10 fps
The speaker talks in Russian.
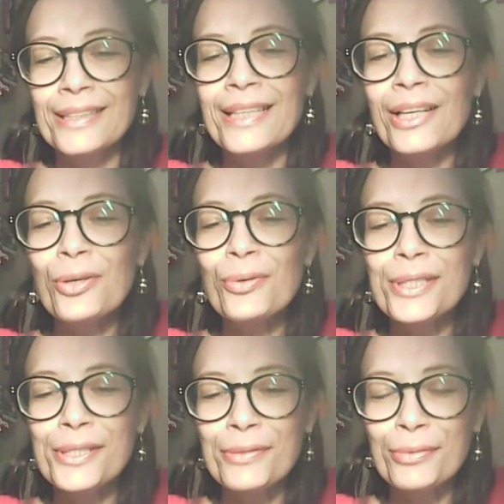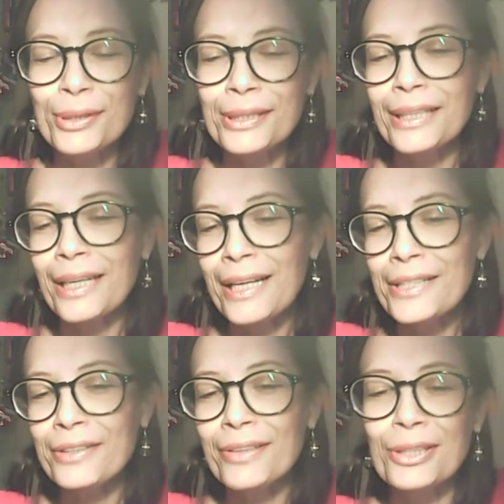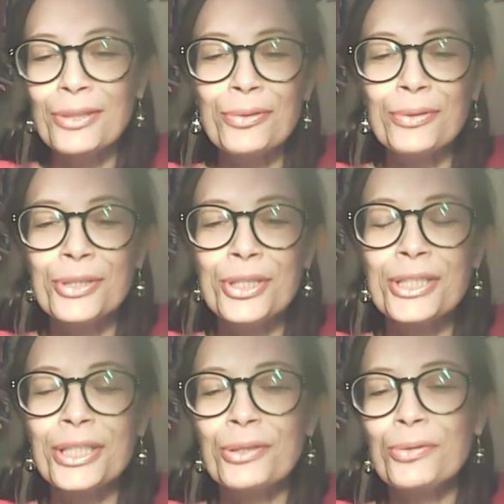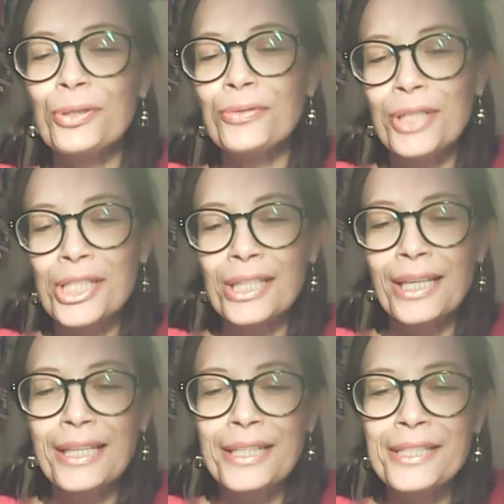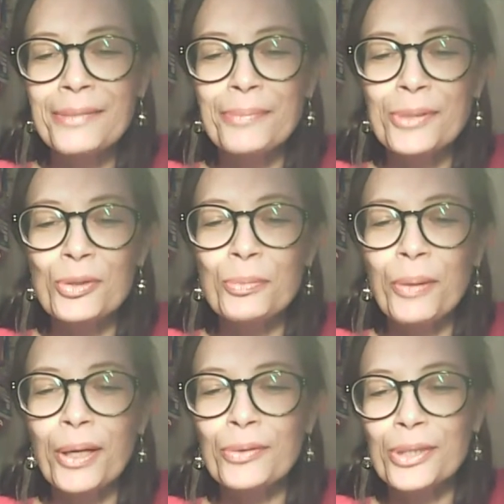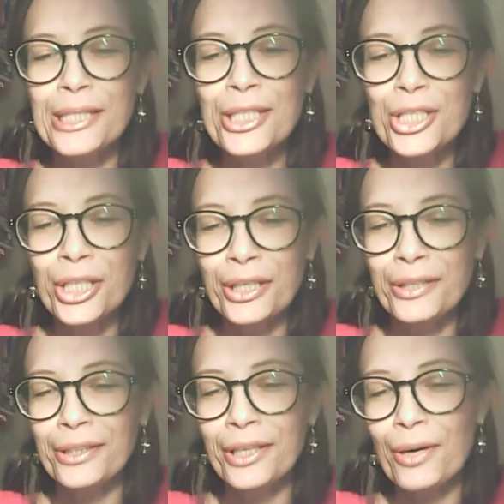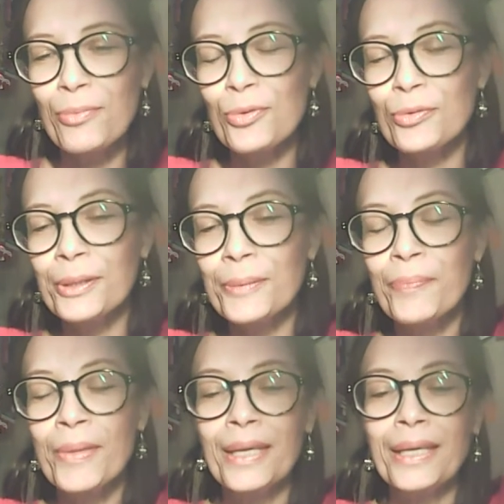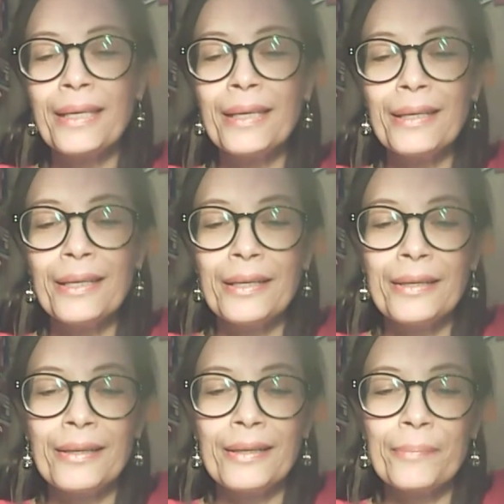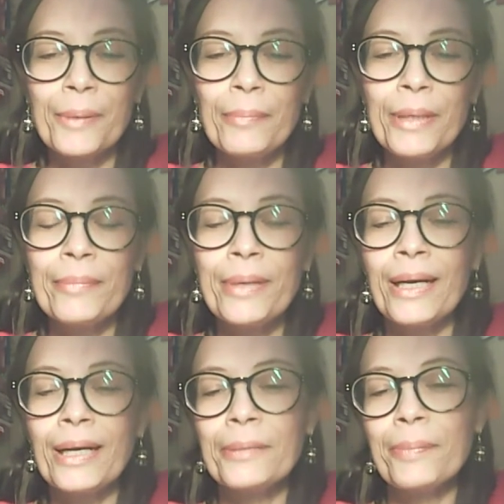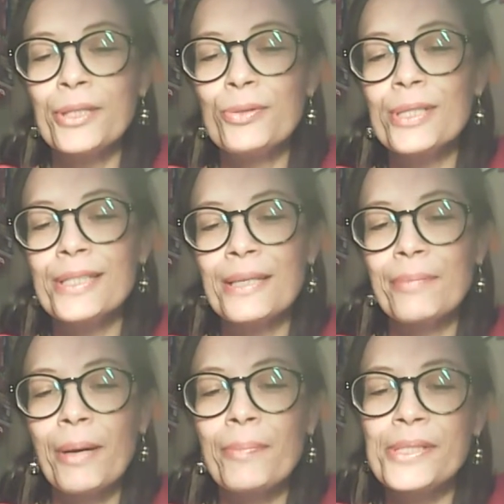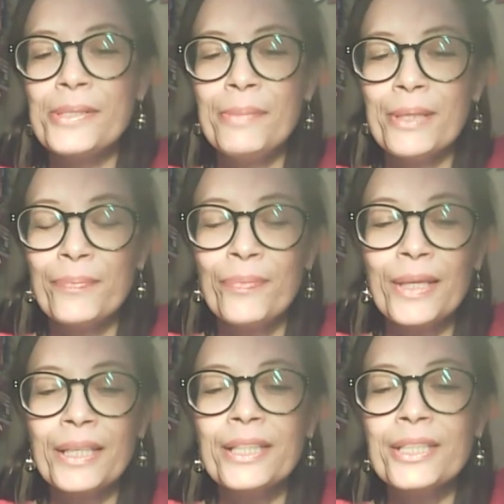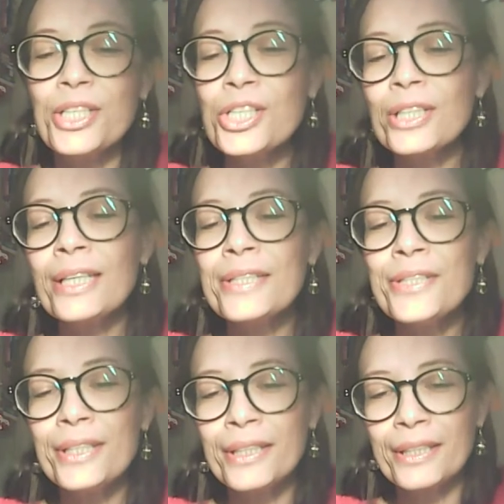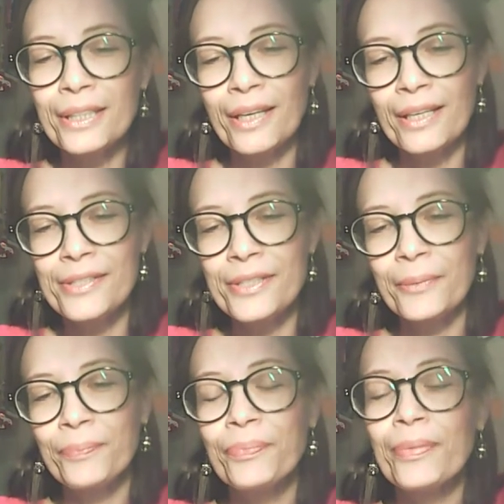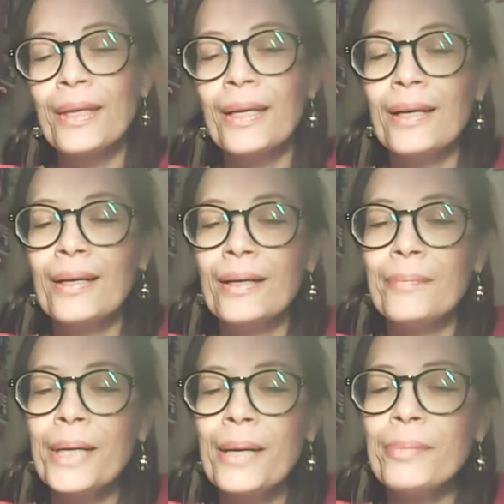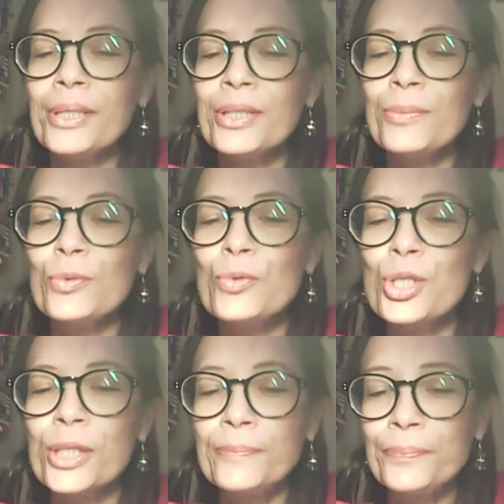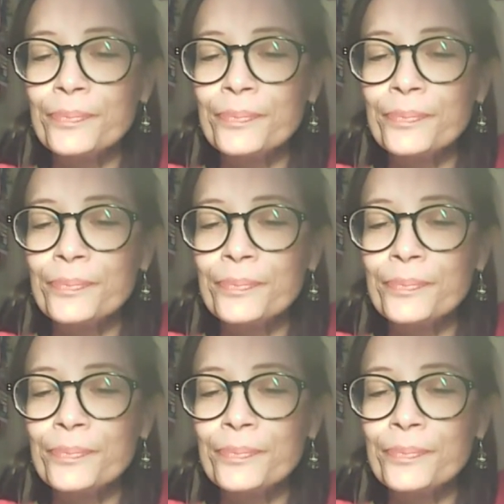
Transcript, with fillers: закройте его, этот крантик, который, через который в наш организм поступают излишки килограммовые. И э, проблема отпадет сама по себе. И где же найти этот крантик? Э, мы об этом уже